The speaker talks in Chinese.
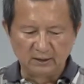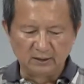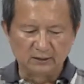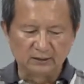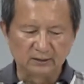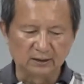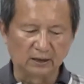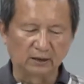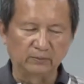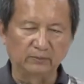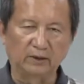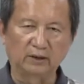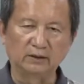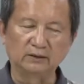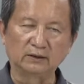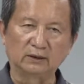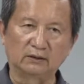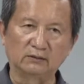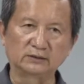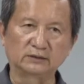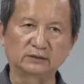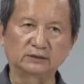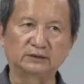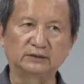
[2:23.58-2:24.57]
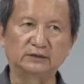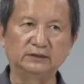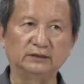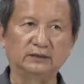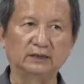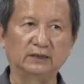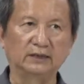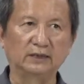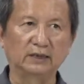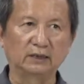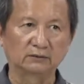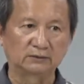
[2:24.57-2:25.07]
那么老师记
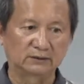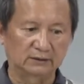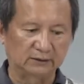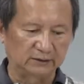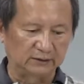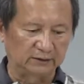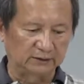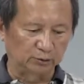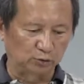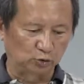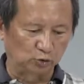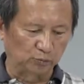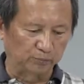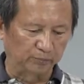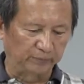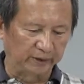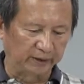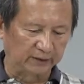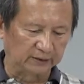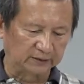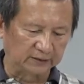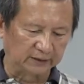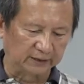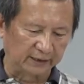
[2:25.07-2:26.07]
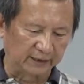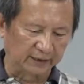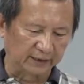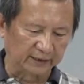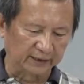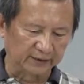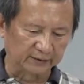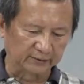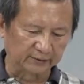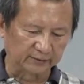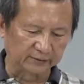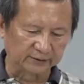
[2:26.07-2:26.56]
得要自己准备这两
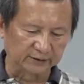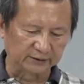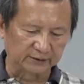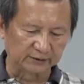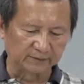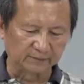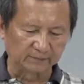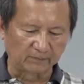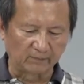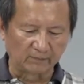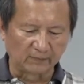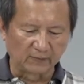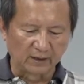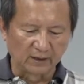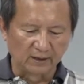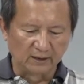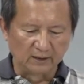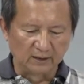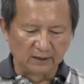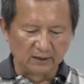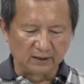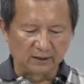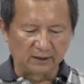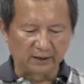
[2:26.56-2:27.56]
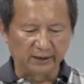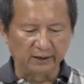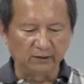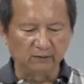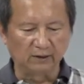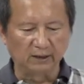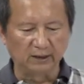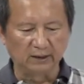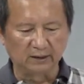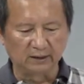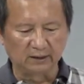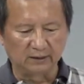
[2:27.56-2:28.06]
样东西。啊，另
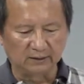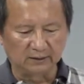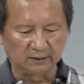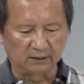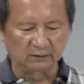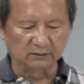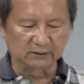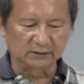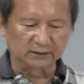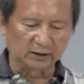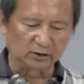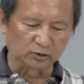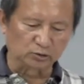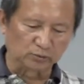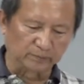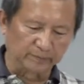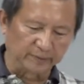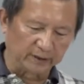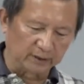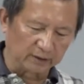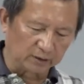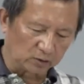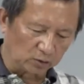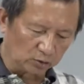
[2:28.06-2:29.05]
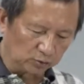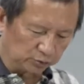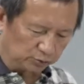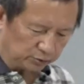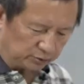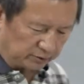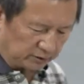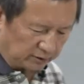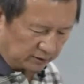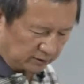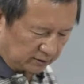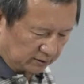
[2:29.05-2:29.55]
外呢，老师要准备的工
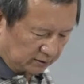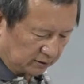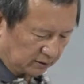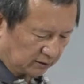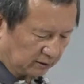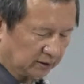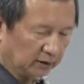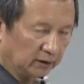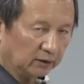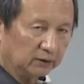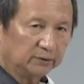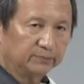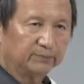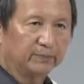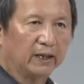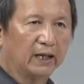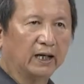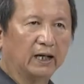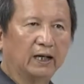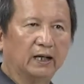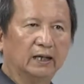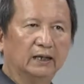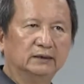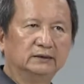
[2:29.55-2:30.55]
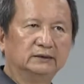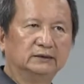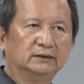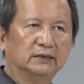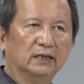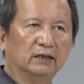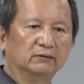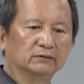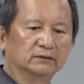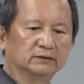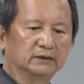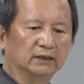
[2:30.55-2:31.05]
具呢，可能要一把
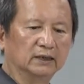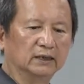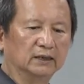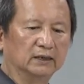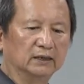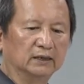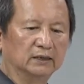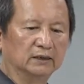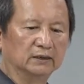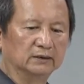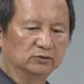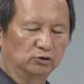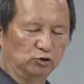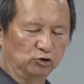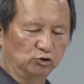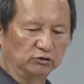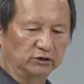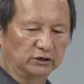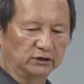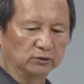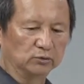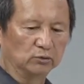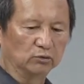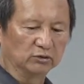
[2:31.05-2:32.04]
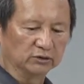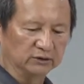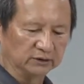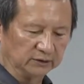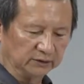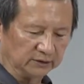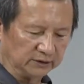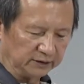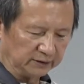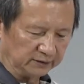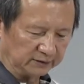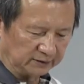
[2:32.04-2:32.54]
小的十字螺
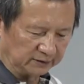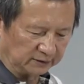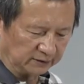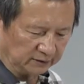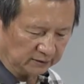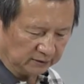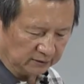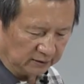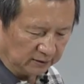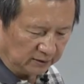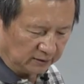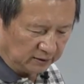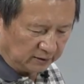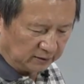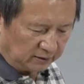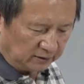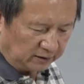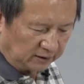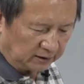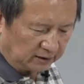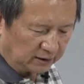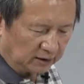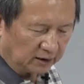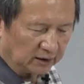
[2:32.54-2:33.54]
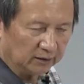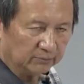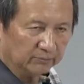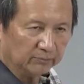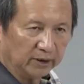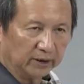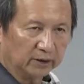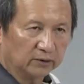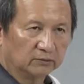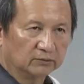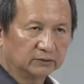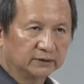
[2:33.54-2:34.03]
丝起子，一个
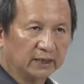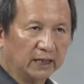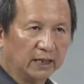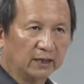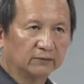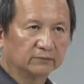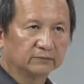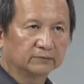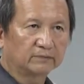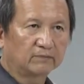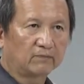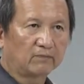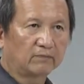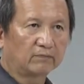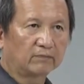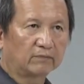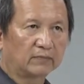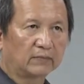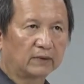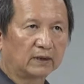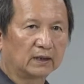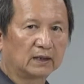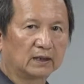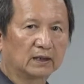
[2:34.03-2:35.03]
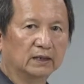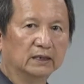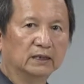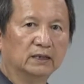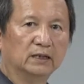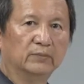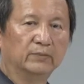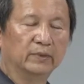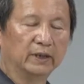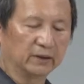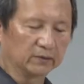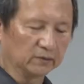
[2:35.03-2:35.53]
美工刀，一
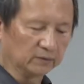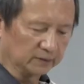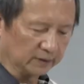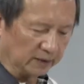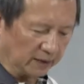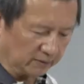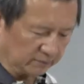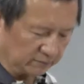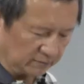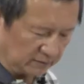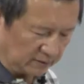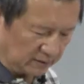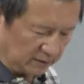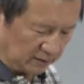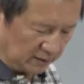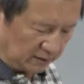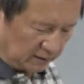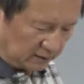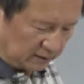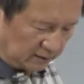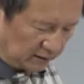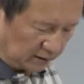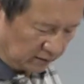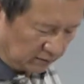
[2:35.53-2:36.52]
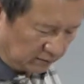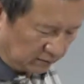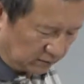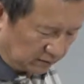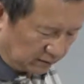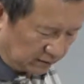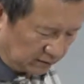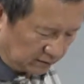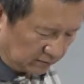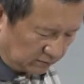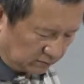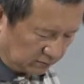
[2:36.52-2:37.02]
个美工刀，然后
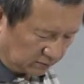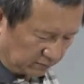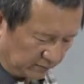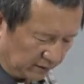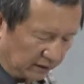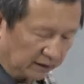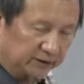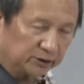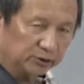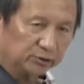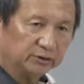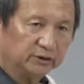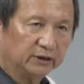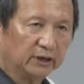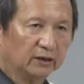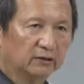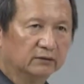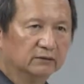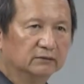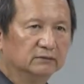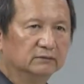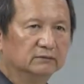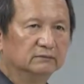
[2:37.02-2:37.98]
呢，我们还需要